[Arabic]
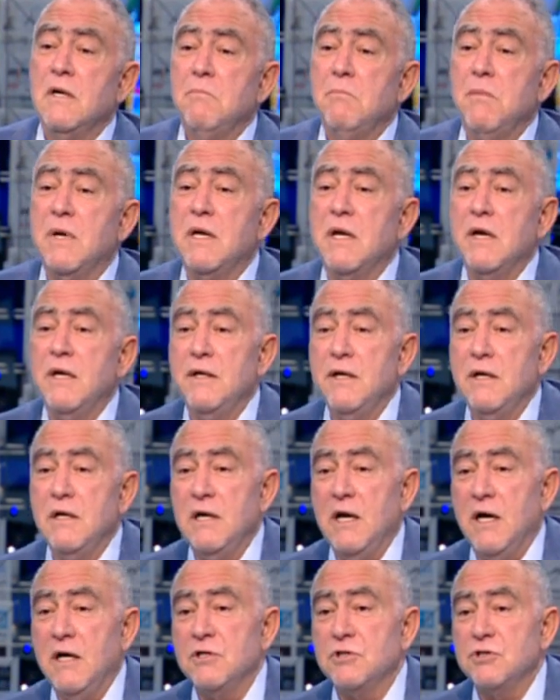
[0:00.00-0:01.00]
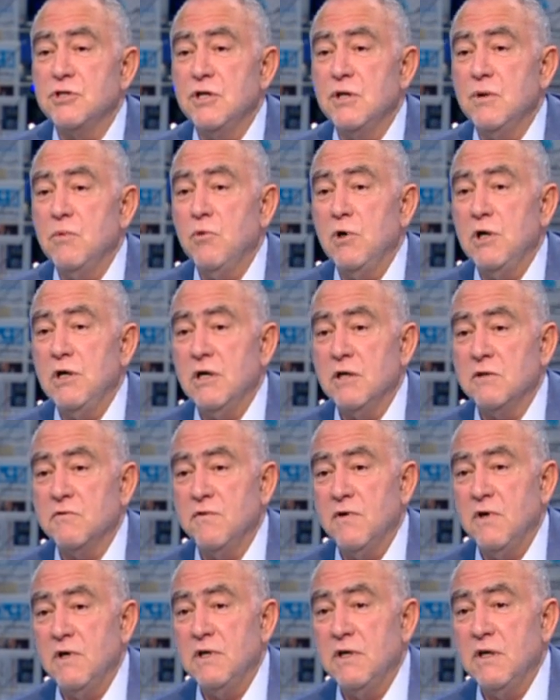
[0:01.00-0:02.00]
مكانا لعيشهم
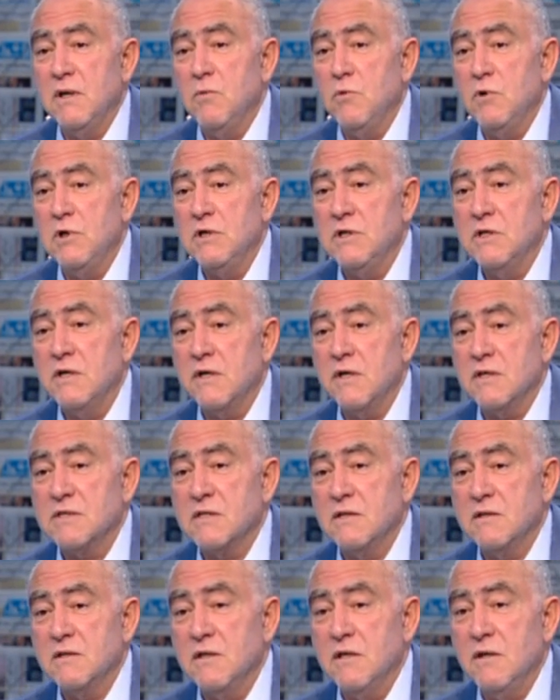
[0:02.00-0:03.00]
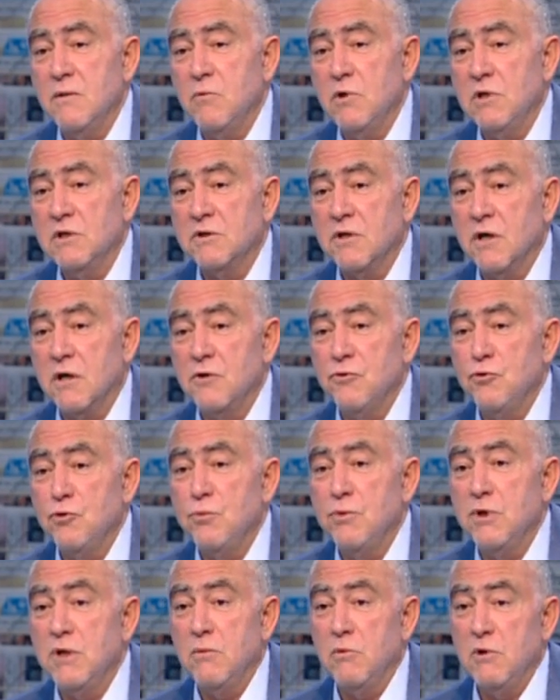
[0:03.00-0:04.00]
ولأطفالهم ولدراستهم
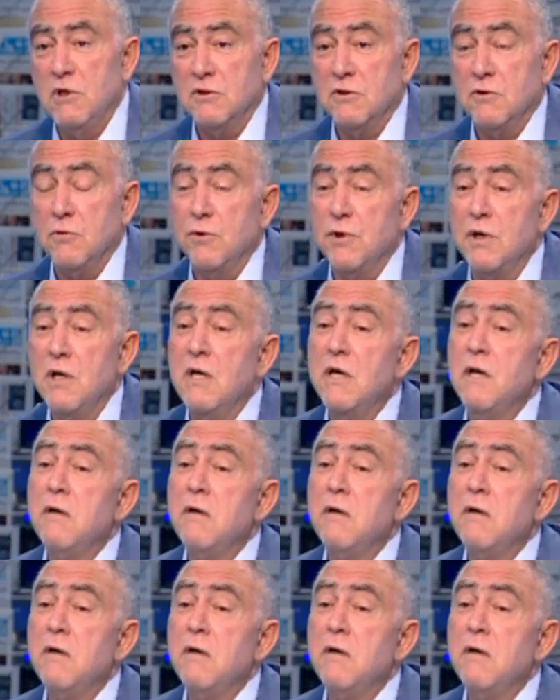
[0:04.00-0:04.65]
ولتقدمهم ولتطورهم